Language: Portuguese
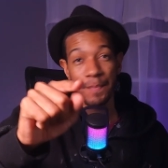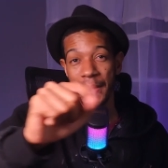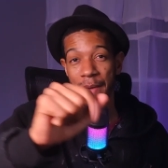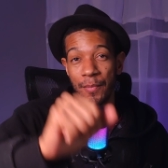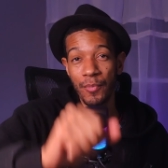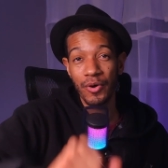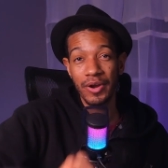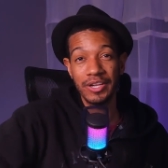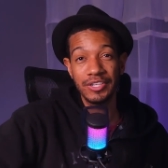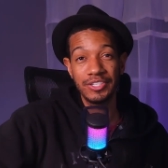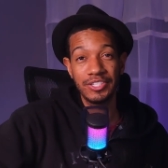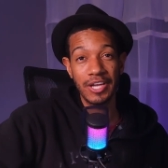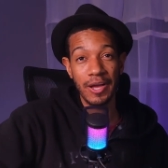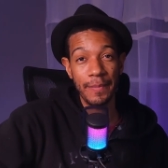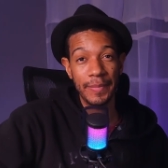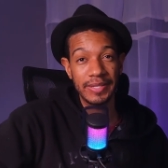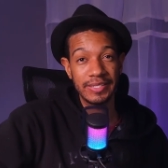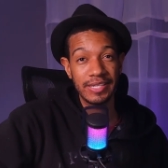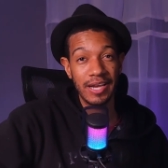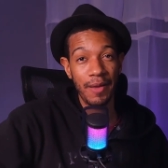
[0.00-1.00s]
memória de
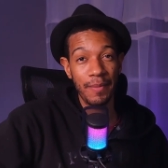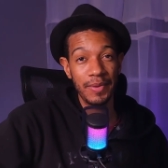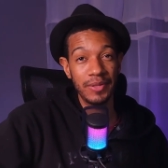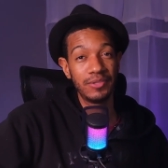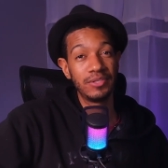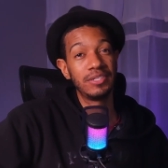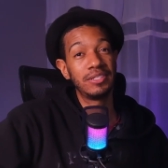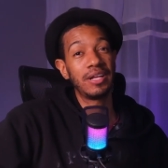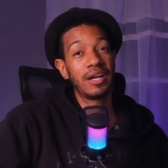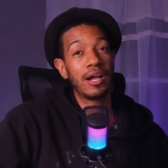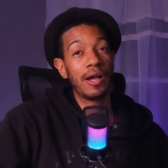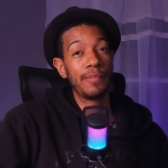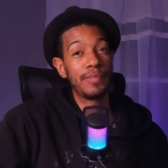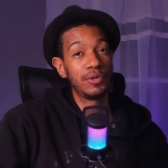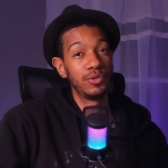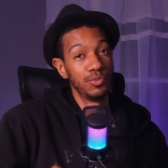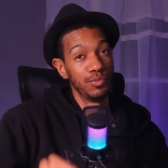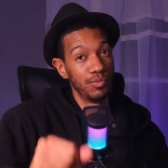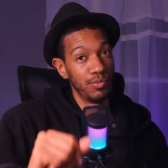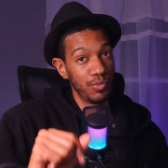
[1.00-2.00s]
armazenamento que está
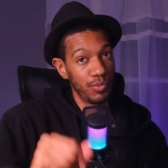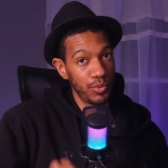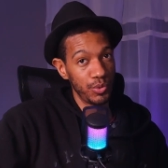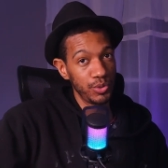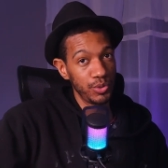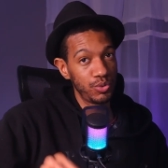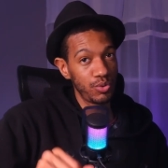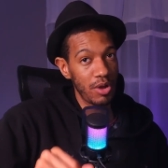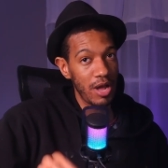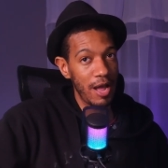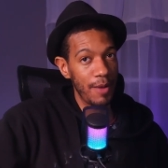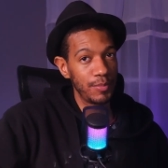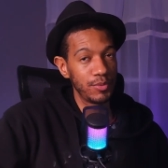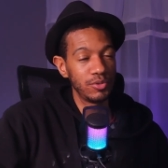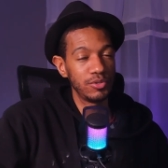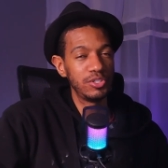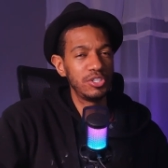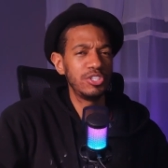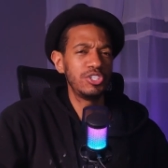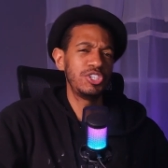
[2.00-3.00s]
acabando muito
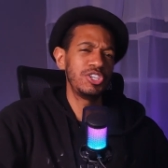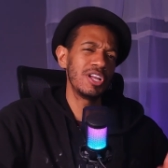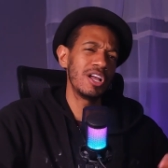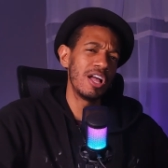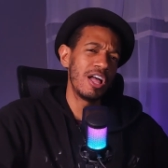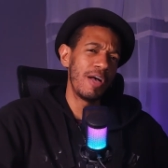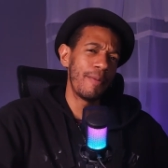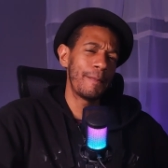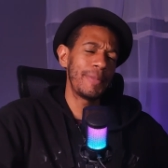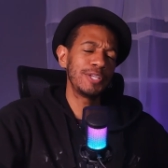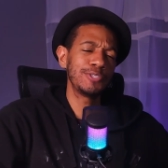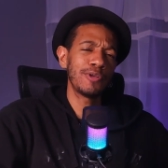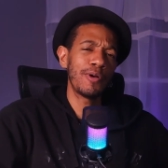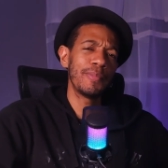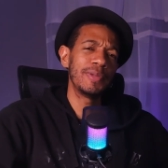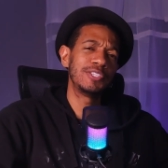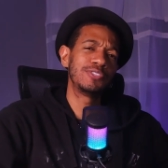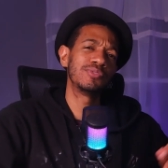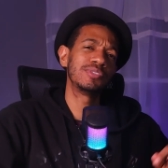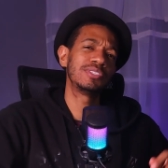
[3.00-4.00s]
rápido hoje em dia,
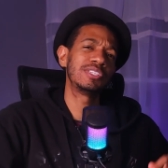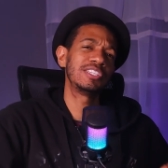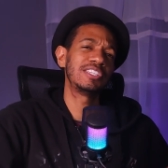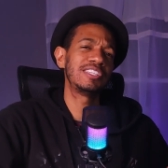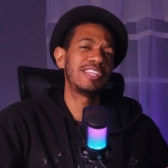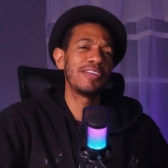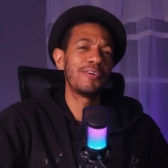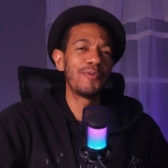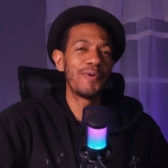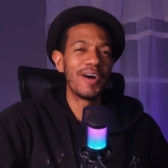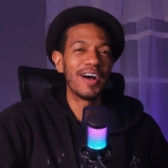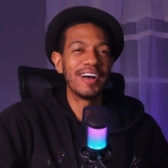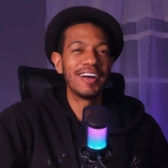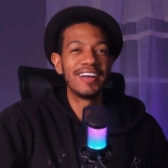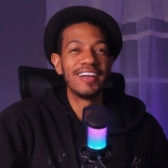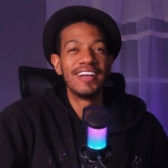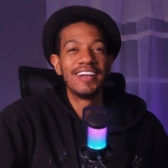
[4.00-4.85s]
principalmente se você tem uma